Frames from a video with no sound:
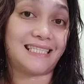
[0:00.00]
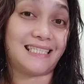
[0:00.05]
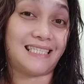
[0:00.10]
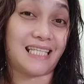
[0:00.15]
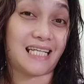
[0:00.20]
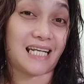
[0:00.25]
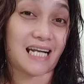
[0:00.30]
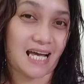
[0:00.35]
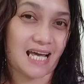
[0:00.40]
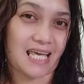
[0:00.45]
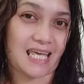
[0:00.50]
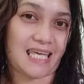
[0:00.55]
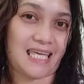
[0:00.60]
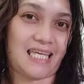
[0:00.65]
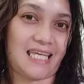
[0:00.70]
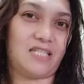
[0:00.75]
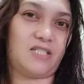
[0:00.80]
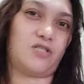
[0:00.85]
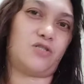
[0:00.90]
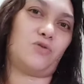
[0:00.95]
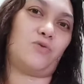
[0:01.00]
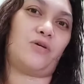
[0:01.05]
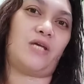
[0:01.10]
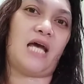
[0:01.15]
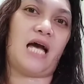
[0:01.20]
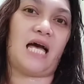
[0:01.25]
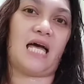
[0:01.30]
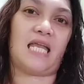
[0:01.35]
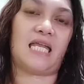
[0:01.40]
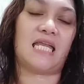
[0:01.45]
dry. So,
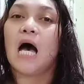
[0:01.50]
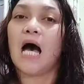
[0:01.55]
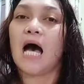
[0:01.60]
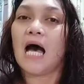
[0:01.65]
yan.